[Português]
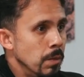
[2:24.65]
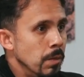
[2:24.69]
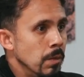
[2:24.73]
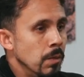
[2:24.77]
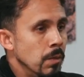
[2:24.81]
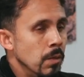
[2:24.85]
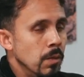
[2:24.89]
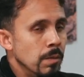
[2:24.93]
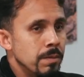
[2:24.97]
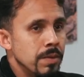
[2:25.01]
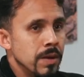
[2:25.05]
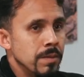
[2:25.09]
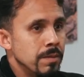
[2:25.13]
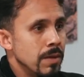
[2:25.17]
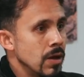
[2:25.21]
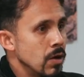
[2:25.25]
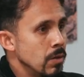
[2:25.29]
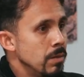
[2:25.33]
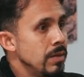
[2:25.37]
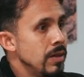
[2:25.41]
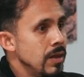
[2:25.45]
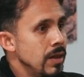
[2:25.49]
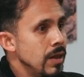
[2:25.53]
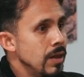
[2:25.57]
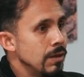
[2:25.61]
um
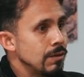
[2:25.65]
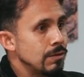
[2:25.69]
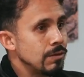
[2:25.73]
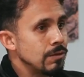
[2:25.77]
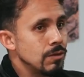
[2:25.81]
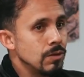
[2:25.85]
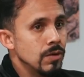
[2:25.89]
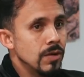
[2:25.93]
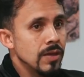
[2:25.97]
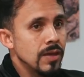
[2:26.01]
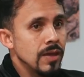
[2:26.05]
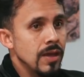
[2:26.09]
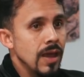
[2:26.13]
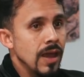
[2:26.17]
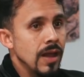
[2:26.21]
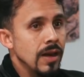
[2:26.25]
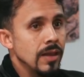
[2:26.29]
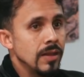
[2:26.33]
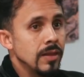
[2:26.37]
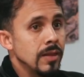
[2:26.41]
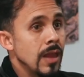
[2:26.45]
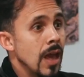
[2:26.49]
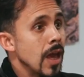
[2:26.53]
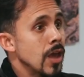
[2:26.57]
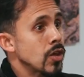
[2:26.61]
primeiro-ministro que
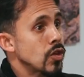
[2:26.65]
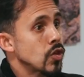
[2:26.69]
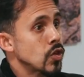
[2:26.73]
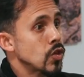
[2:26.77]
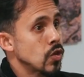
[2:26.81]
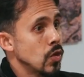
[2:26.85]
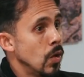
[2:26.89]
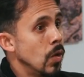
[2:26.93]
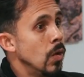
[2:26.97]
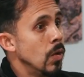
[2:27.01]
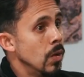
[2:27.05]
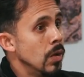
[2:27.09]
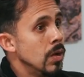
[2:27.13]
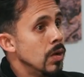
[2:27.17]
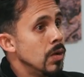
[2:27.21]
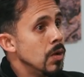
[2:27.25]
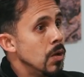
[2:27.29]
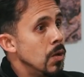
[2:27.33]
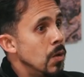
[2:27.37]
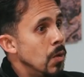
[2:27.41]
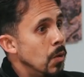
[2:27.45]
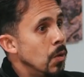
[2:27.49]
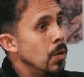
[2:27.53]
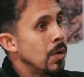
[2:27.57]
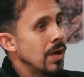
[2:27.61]
ele deixou
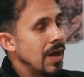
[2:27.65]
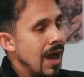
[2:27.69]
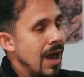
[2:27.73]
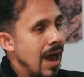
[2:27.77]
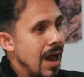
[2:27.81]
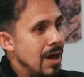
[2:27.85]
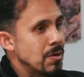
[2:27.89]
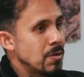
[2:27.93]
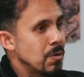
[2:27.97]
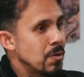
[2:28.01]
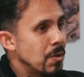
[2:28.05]
o cargo.